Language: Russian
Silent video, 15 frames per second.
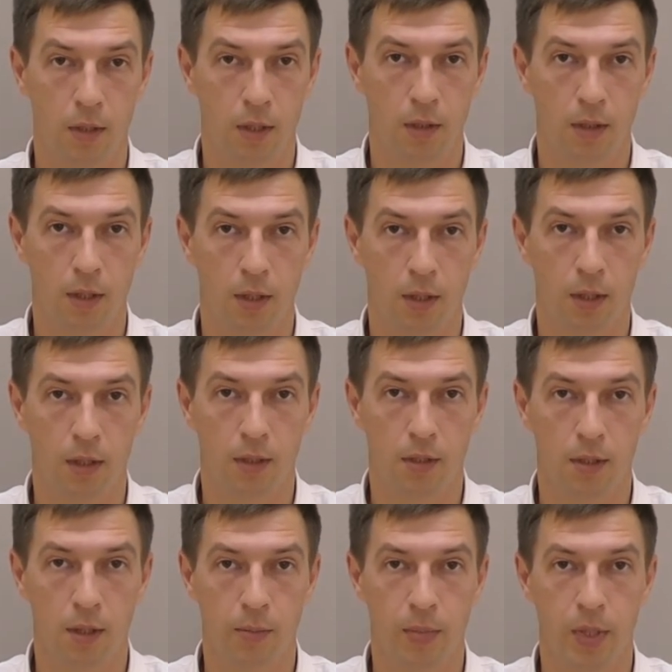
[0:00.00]
данная
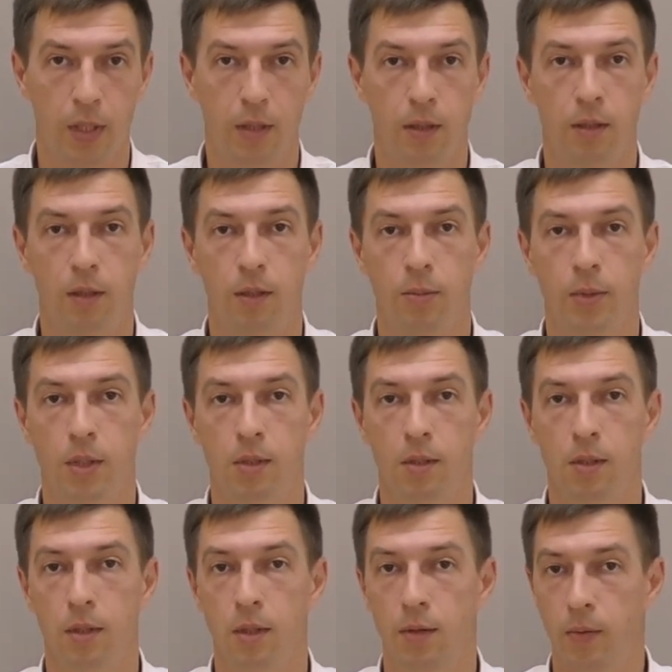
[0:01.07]
коллекция, переходите по
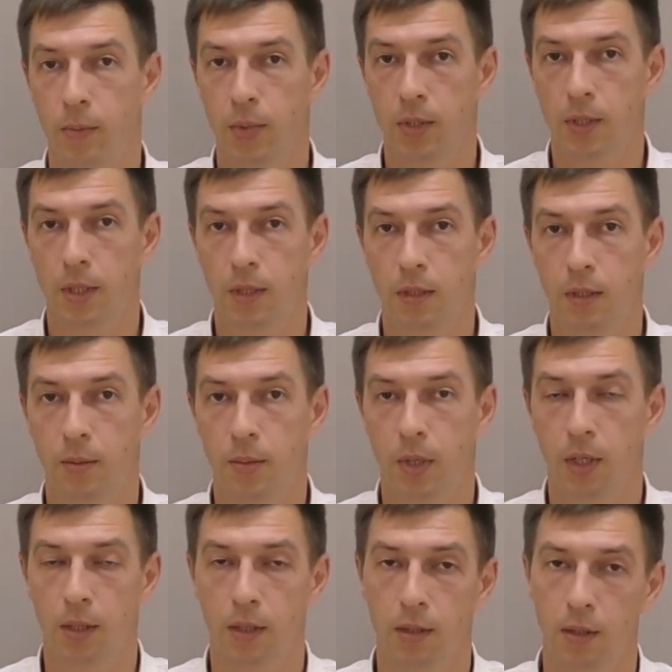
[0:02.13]
ссылке в описании.
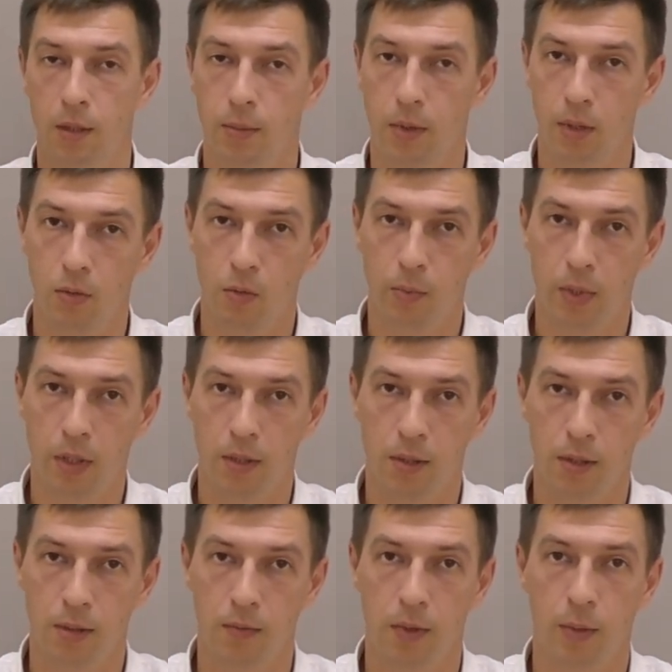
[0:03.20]
Приятных покупок.
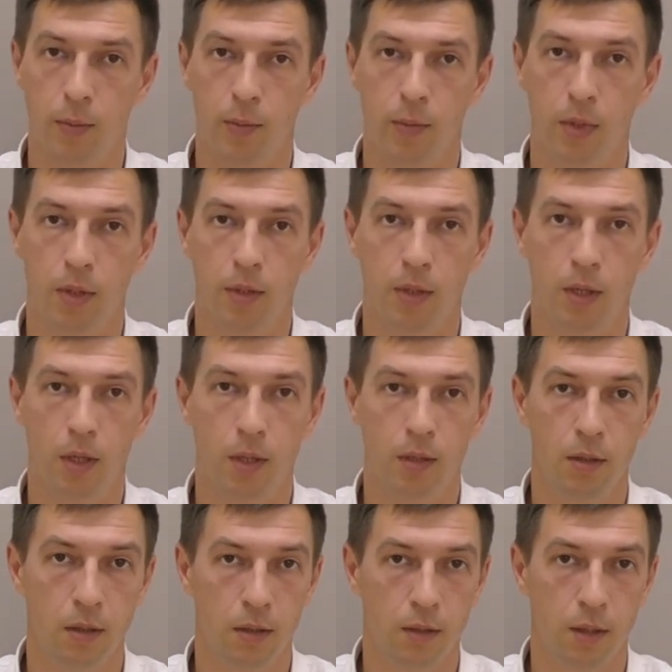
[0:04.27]
С вами был Андрей,
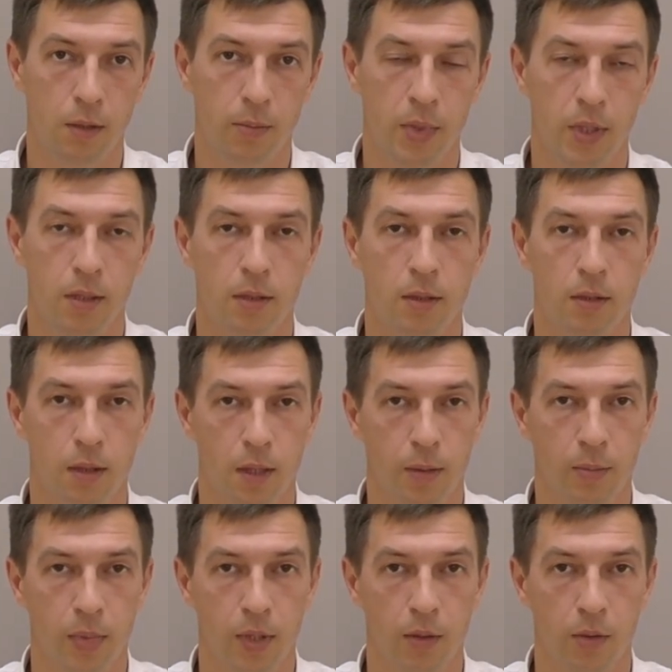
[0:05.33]
интернет-магазин
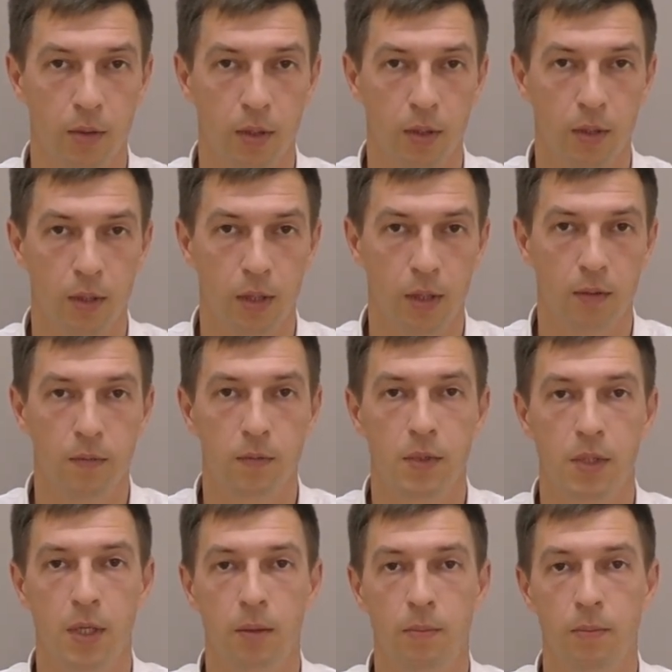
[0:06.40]
Лампа.ua.
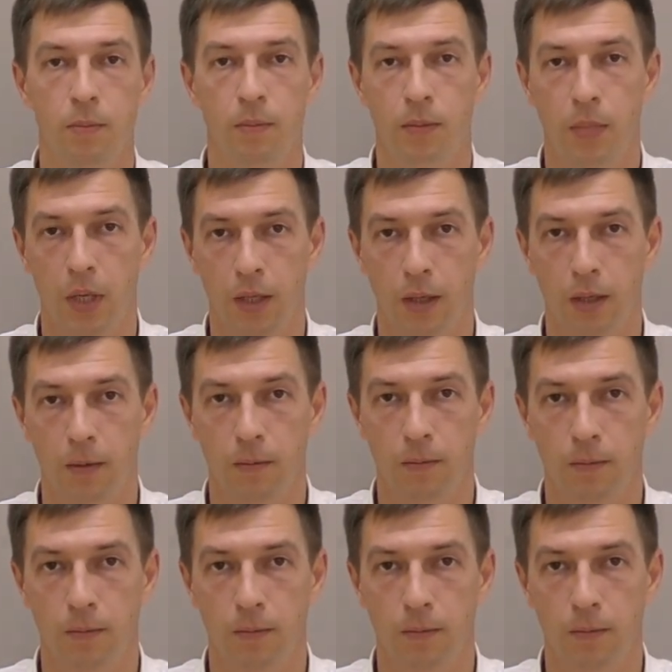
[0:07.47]
Всем пока.